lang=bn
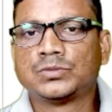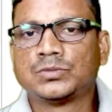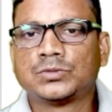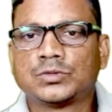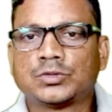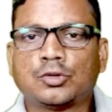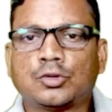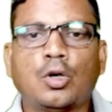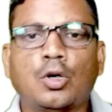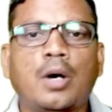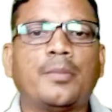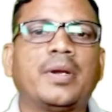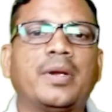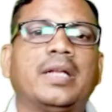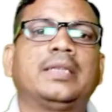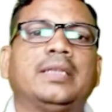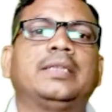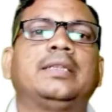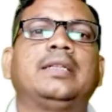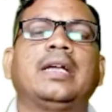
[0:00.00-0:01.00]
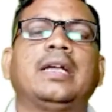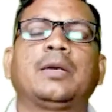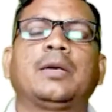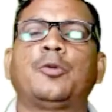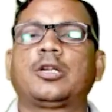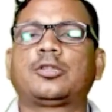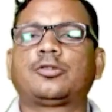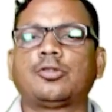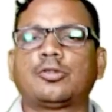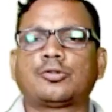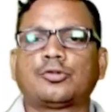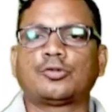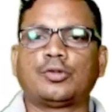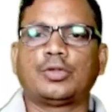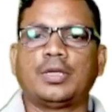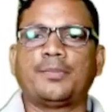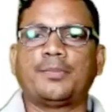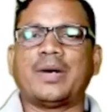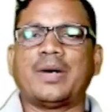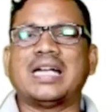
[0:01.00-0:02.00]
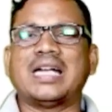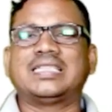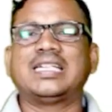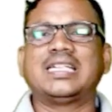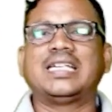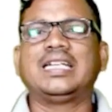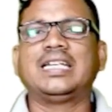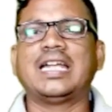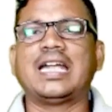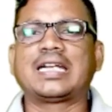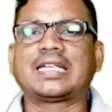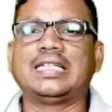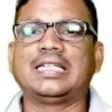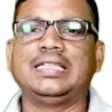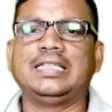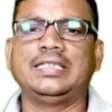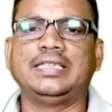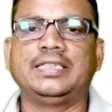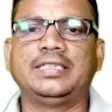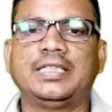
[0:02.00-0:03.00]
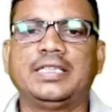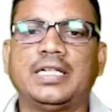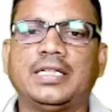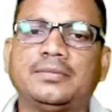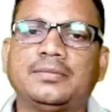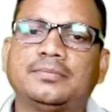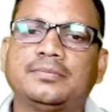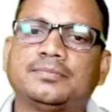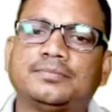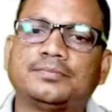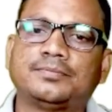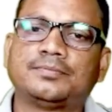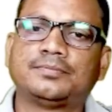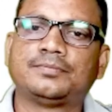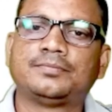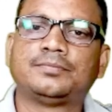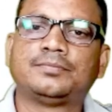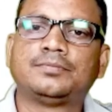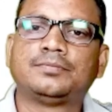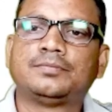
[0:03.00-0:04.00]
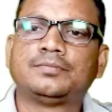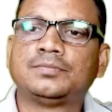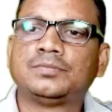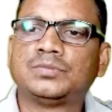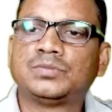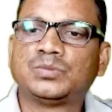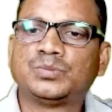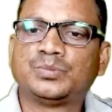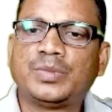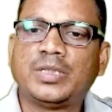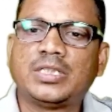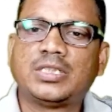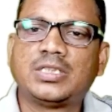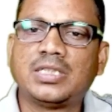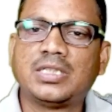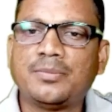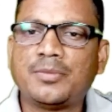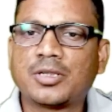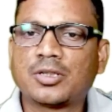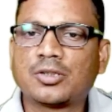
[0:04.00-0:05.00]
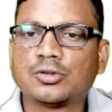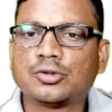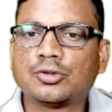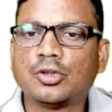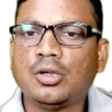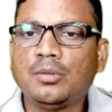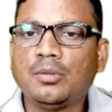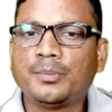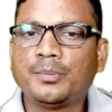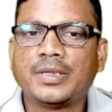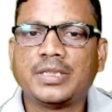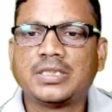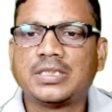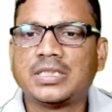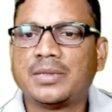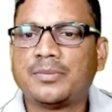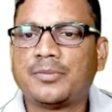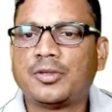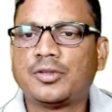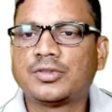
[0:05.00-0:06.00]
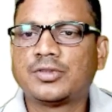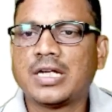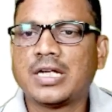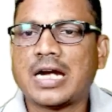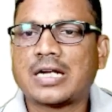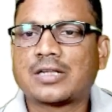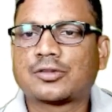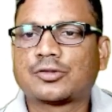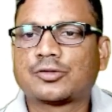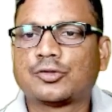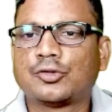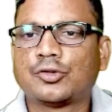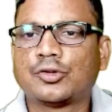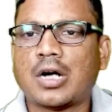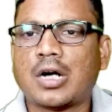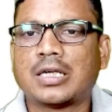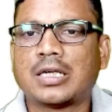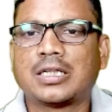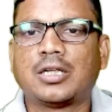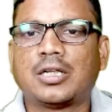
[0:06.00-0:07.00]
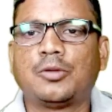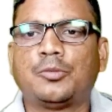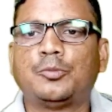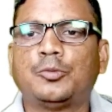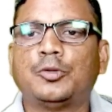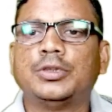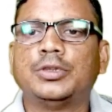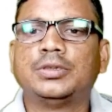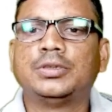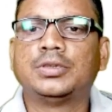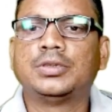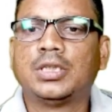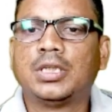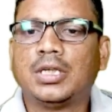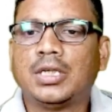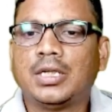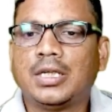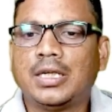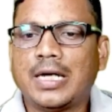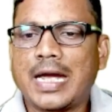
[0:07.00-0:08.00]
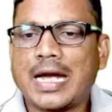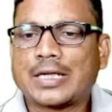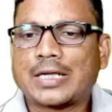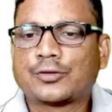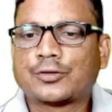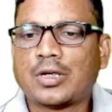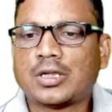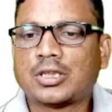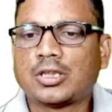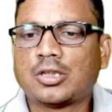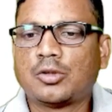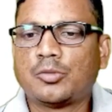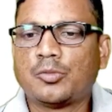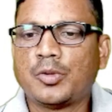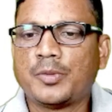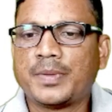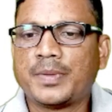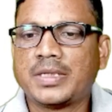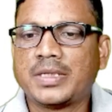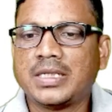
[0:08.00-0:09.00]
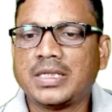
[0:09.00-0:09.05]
তো আমরা দেখব একটু একটু করে বাজারে নারকেল নিয়ে যাই পেজ নাম্বার কত পেজ নাম্বার হচ্ছে 198 198 পেজে